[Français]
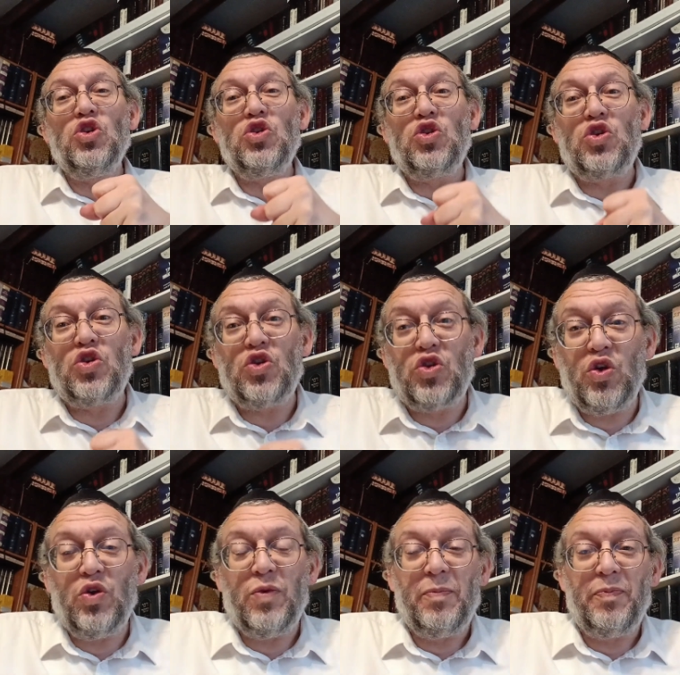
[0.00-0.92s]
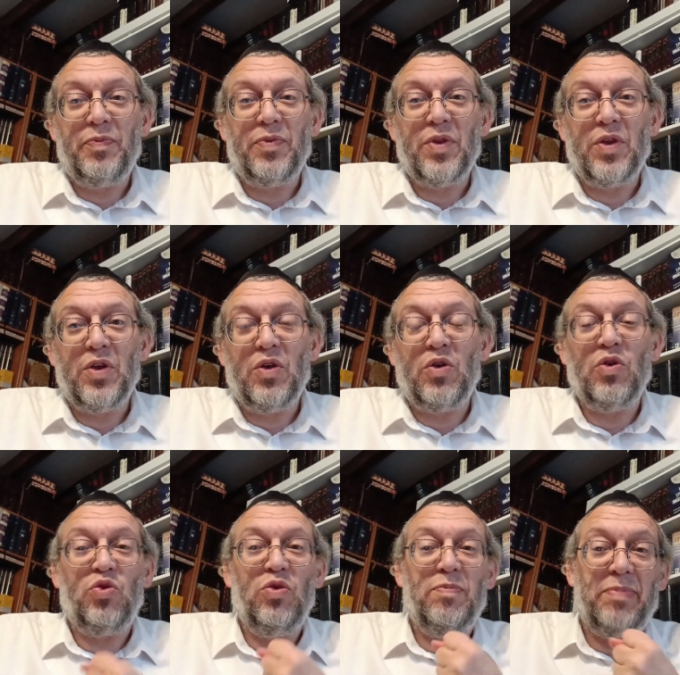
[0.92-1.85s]
ce que
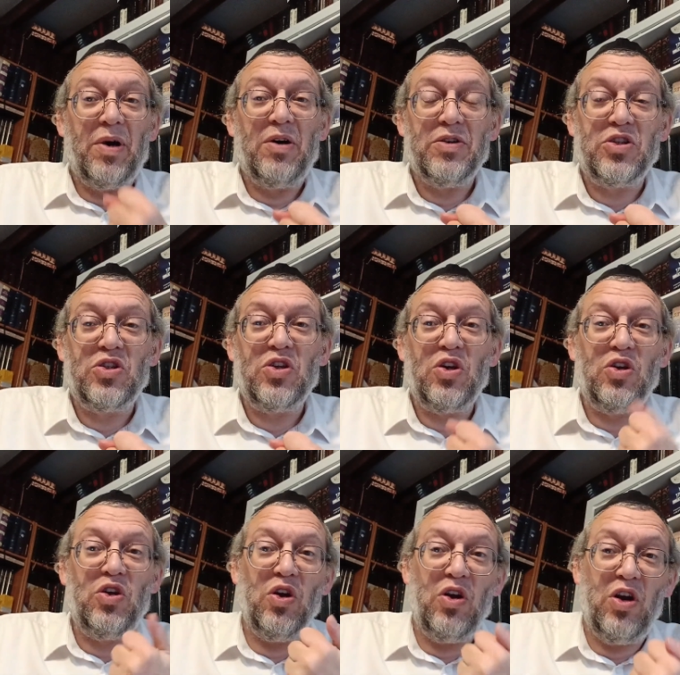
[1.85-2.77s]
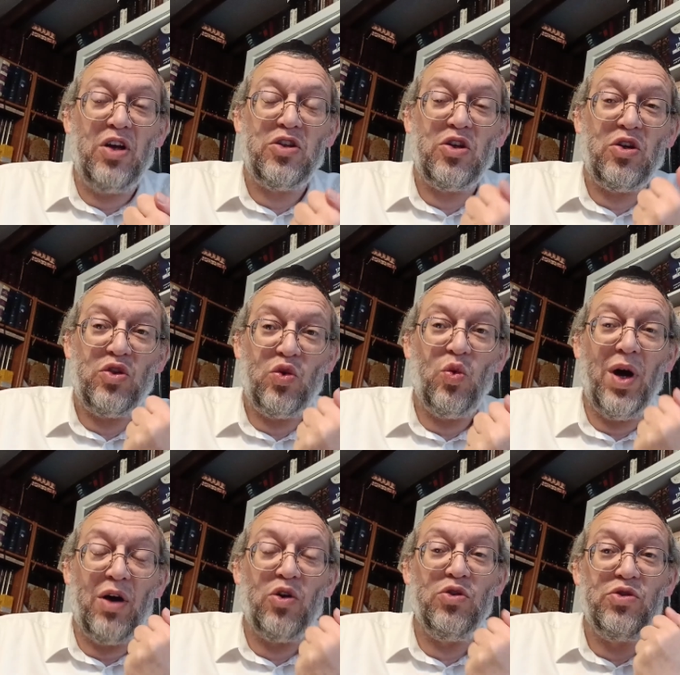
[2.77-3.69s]
tu penses que l'autre
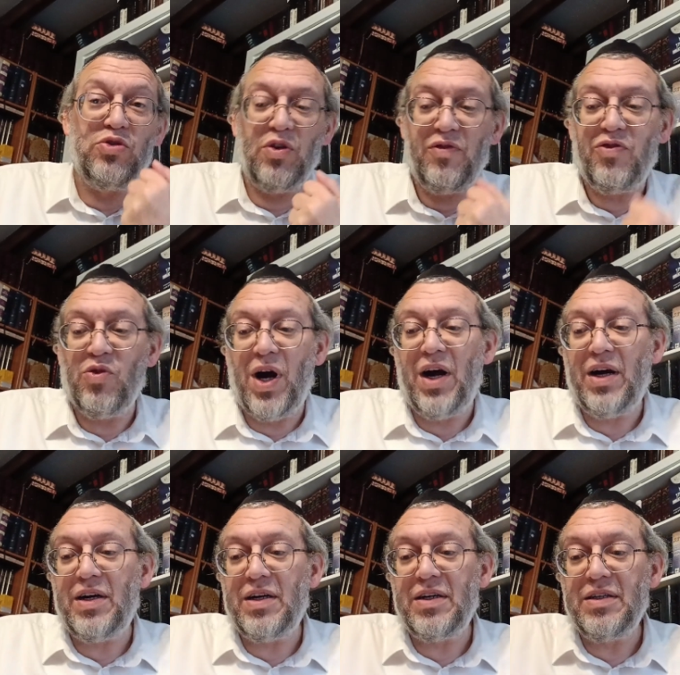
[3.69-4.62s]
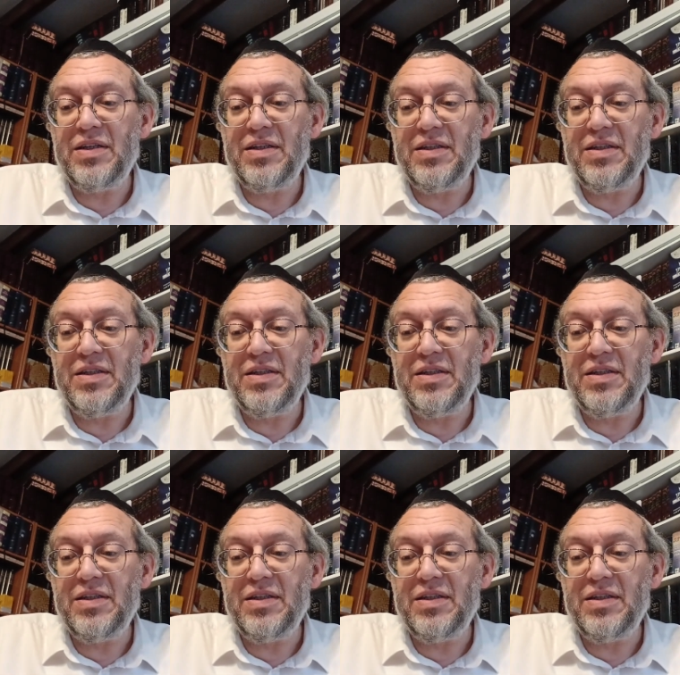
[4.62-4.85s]
doit recevoir,